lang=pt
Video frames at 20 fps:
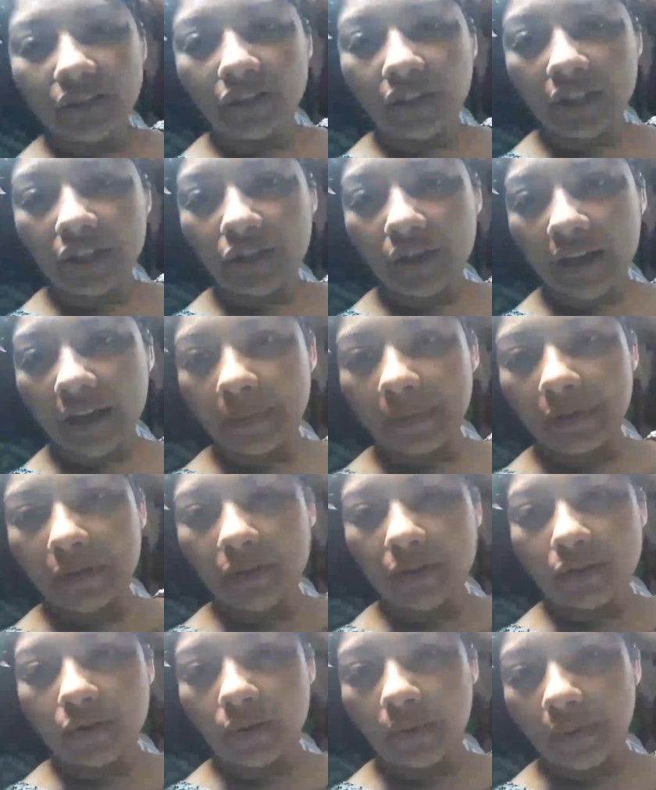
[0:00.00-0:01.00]
Gente, eu quero pedir
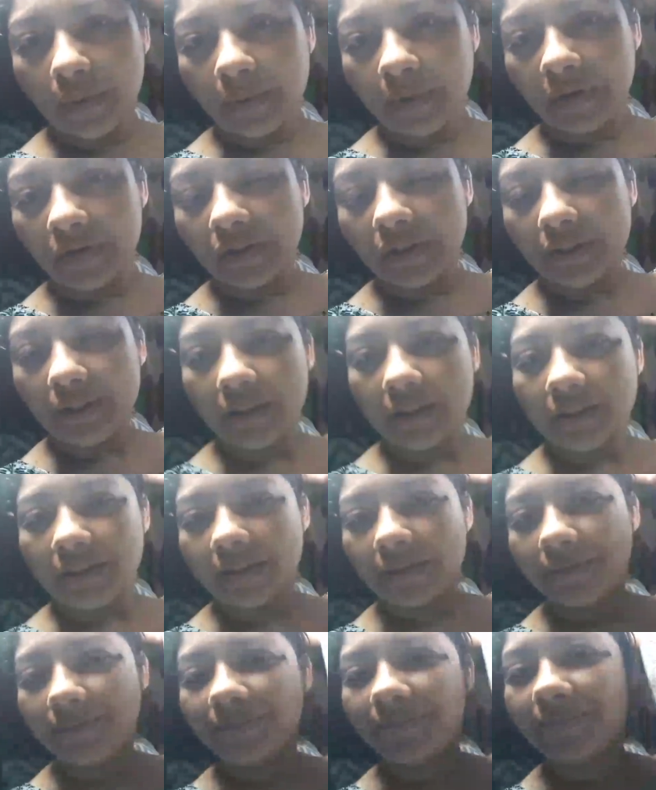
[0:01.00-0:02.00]
desculpa pra
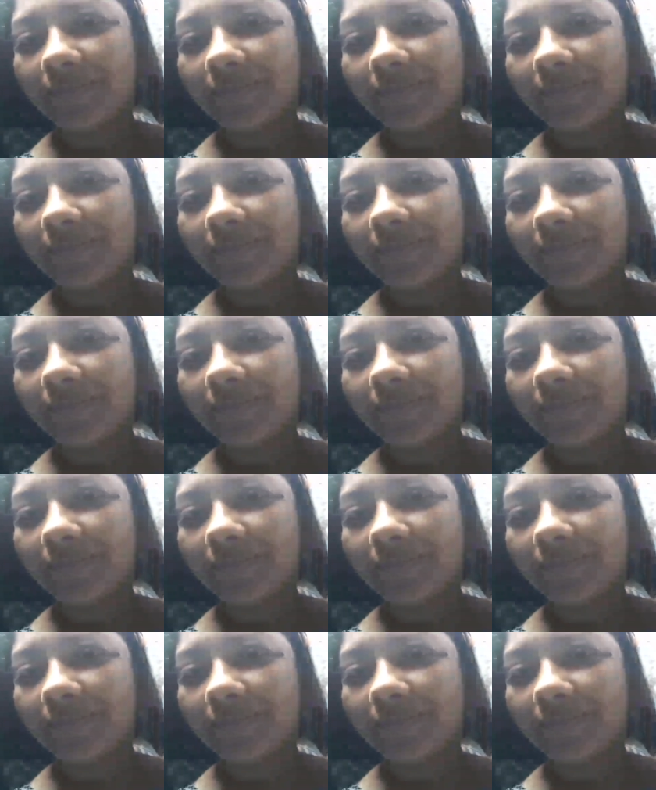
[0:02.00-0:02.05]
vocês.